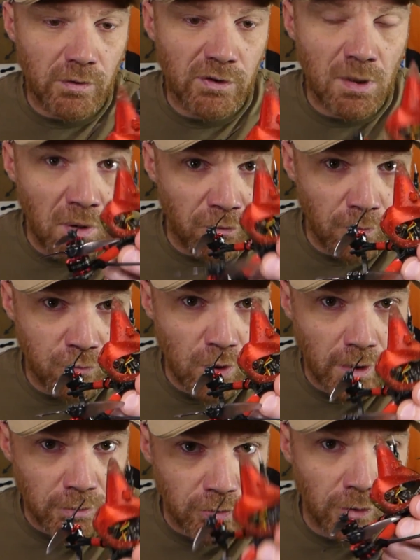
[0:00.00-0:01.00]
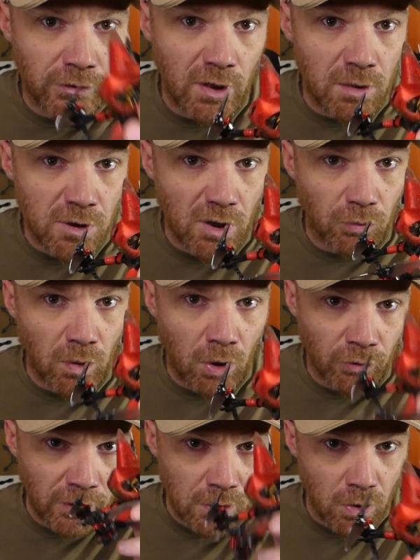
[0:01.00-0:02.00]
Ça m'a fait foirer deux
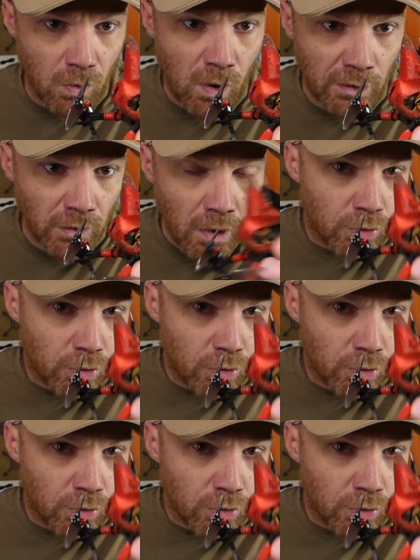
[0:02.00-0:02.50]
éliminatoires aux ailes gauloises.